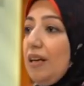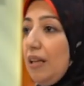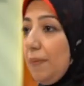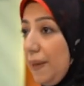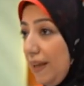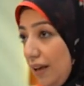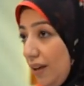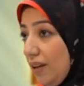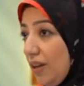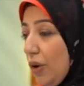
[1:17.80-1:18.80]
البيئه
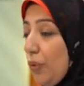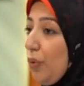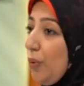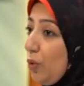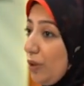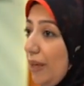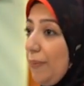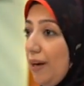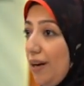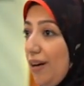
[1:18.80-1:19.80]

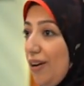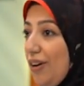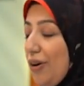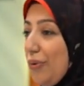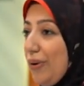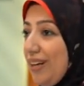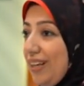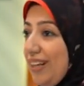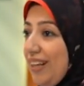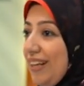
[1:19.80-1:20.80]
والمجتمع هو
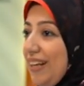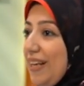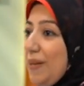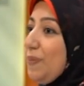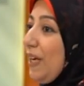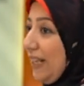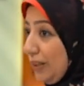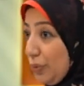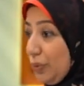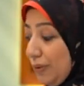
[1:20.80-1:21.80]
ابن
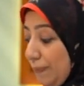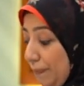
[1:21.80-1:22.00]
خلدون